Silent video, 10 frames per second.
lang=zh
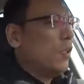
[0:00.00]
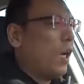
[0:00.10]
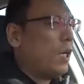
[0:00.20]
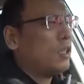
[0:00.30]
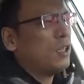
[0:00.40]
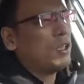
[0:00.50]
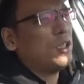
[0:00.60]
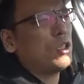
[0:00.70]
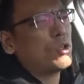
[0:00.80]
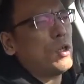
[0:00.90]
还是这
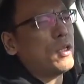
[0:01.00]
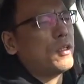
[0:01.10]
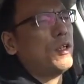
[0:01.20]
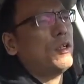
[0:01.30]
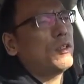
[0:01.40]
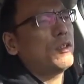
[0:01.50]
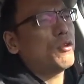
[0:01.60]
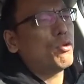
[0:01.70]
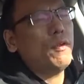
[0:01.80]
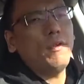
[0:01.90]
个转向的
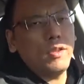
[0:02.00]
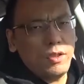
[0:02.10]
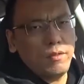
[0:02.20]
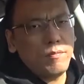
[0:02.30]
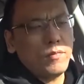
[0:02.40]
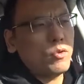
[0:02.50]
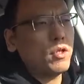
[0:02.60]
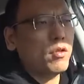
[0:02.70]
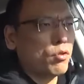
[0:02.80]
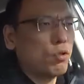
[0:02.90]
虚位问题。转
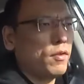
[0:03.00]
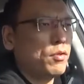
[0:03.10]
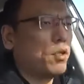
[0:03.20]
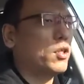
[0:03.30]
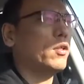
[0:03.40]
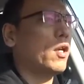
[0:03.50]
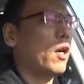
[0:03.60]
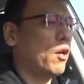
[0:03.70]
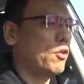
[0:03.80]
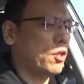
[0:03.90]
向的虚位确实很大，
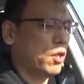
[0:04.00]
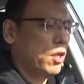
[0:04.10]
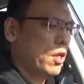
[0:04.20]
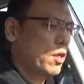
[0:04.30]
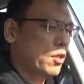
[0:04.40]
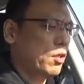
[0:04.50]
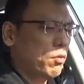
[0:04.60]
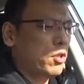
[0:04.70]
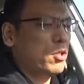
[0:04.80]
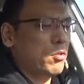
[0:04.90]
而且相
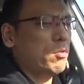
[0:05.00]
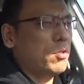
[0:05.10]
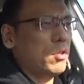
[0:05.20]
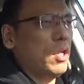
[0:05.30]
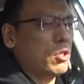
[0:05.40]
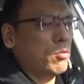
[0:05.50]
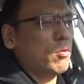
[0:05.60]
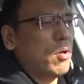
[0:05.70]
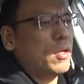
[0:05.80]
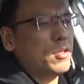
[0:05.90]
对尺寸来说的
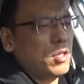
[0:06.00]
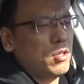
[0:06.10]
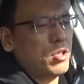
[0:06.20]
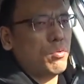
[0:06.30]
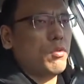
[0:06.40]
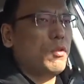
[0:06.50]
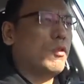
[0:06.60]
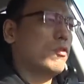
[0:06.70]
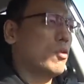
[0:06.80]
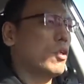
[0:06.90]
话呢，这个尺
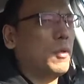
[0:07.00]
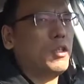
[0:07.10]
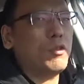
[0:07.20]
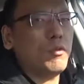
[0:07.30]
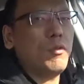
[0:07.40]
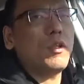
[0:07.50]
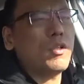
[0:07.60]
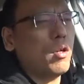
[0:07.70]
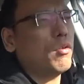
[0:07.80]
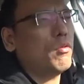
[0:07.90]
寸转的尺寸略
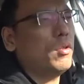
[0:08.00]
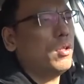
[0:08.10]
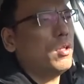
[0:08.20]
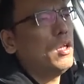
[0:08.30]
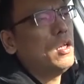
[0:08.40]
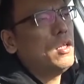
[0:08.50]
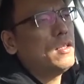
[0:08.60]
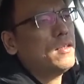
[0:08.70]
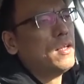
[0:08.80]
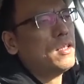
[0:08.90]
小，所以
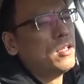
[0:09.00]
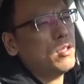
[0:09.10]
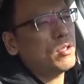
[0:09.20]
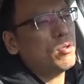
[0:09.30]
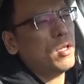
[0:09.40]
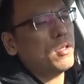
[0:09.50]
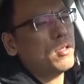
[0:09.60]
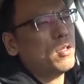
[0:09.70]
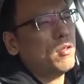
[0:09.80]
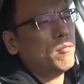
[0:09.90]
在这个转
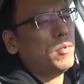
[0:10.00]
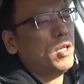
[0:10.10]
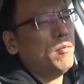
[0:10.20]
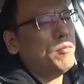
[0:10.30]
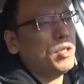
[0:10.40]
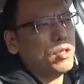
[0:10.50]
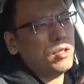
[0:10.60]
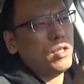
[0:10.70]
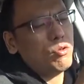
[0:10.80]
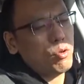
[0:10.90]
向盘本身
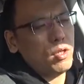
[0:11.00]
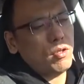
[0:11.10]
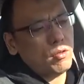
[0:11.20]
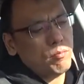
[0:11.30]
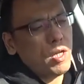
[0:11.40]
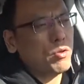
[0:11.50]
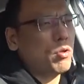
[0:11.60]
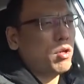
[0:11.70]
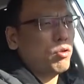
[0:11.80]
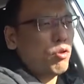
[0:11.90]
它转到半
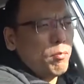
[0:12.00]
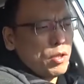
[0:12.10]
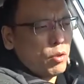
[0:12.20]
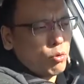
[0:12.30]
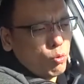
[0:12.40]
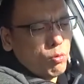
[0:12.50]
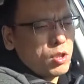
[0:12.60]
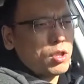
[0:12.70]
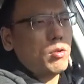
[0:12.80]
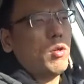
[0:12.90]
圈到半圈多的
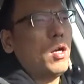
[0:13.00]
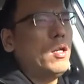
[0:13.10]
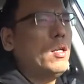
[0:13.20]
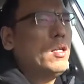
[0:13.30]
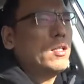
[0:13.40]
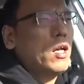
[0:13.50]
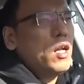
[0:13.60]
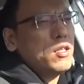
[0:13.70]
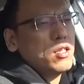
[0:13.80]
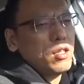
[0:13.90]
时候啊，它
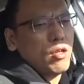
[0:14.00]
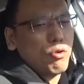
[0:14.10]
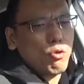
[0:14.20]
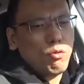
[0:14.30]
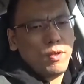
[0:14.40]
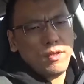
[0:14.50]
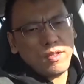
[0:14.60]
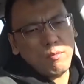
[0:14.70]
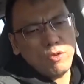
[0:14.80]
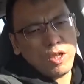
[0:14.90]
的这一点虚位
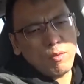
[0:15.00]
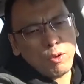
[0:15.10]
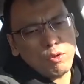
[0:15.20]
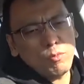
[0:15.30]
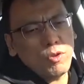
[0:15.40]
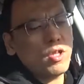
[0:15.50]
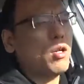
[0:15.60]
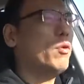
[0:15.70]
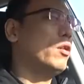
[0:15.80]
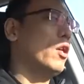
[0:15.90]
在目前的标准模式下让
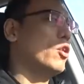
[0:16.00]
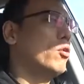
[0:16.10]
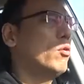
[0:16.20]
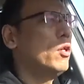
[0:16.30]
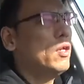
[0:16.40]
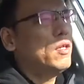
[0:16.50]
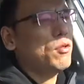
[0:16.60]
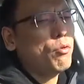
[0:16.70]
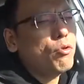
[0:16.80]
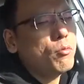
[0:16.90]
我很难受，在
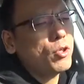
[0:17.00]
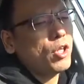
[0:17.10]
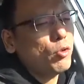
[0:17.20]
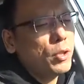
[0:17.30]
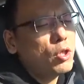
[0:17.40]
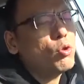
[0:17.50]
运动模式下又偏